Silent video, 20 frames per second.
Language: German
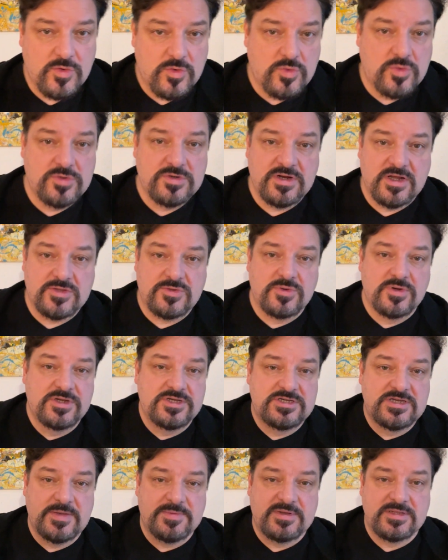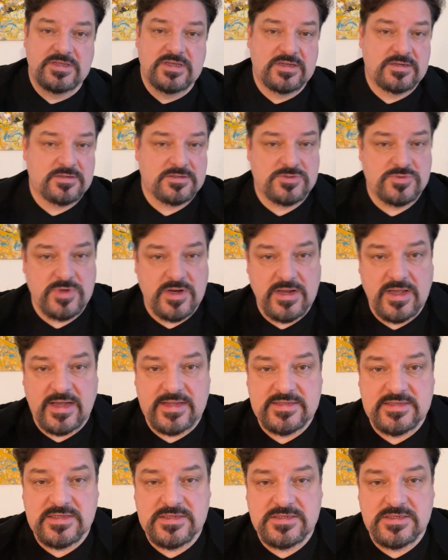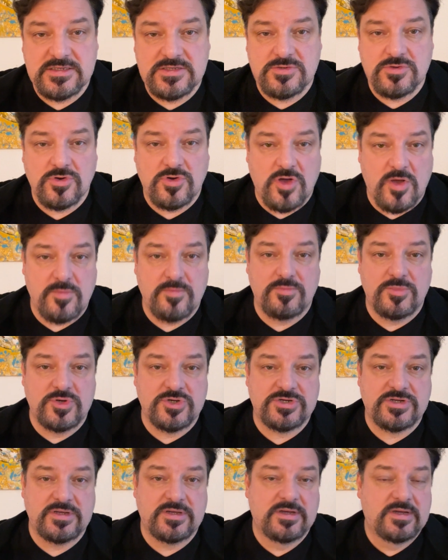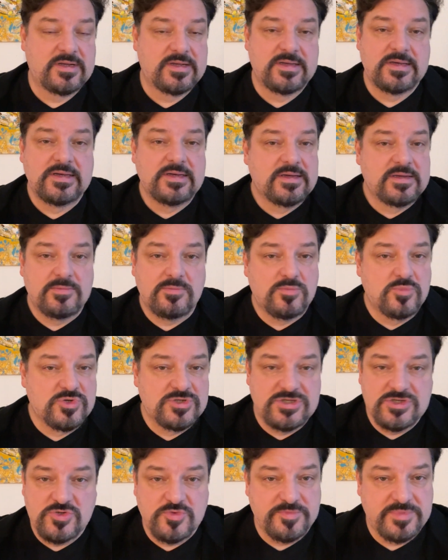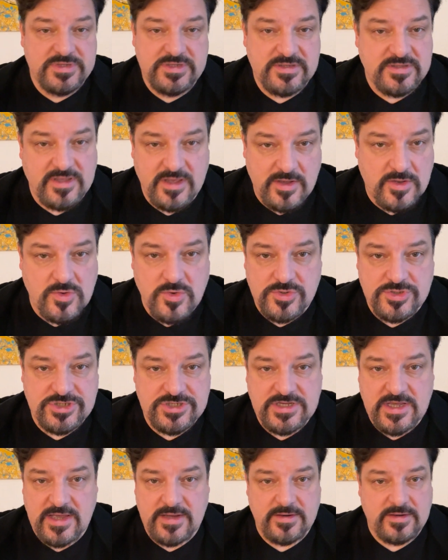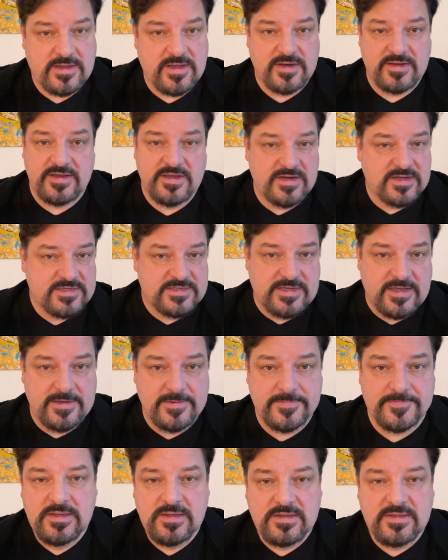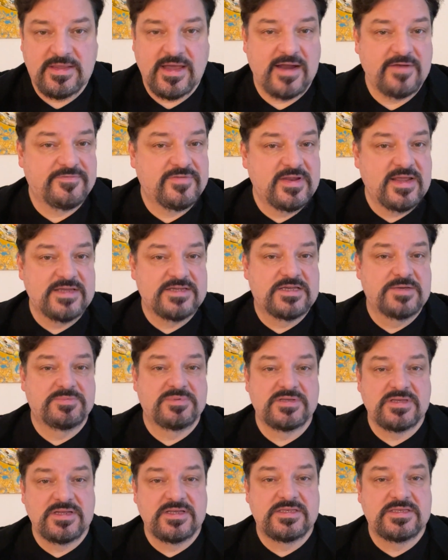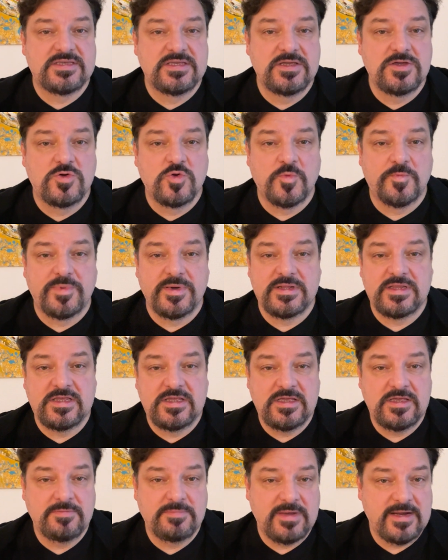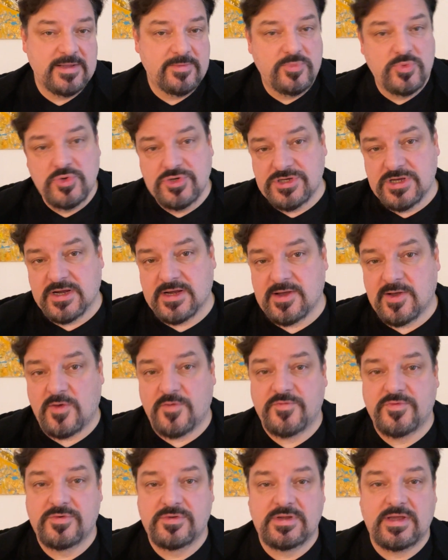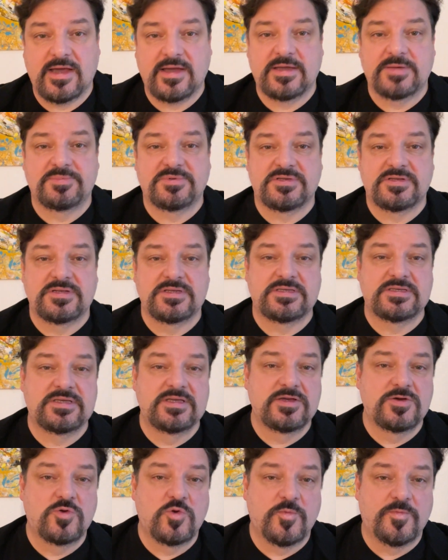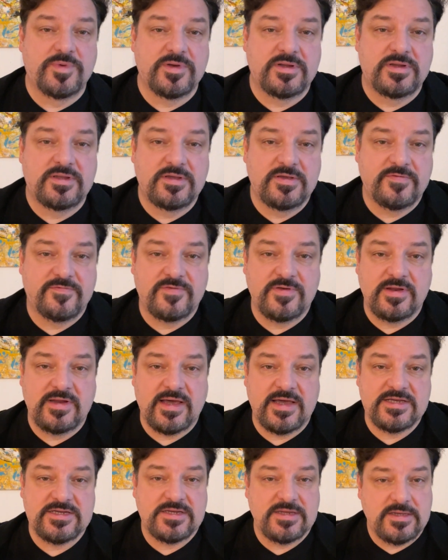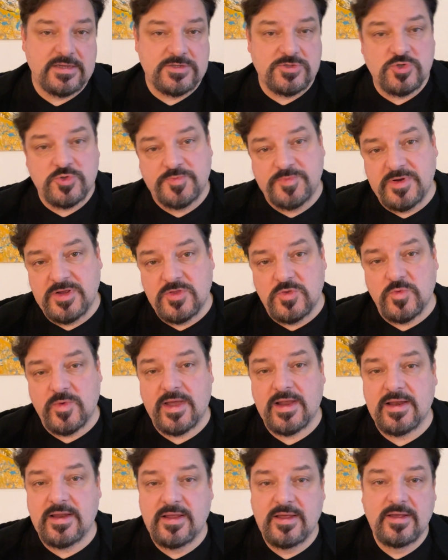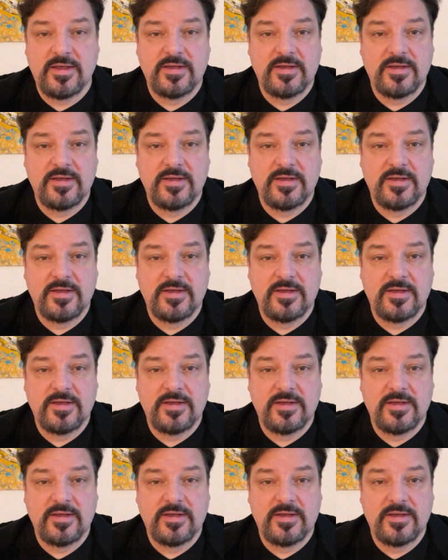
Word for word: und natürlich jemand, der zu einer Einzelsitzung kommen möchte, muss nicht unbedingt ein Coach sein, kann jeder sein. Dann vielleicht gibt es eine Zielgruppe, die meine Bücher kaufen. Dann gibt es eine Zielgruppe, die vielleicht eher so spirituell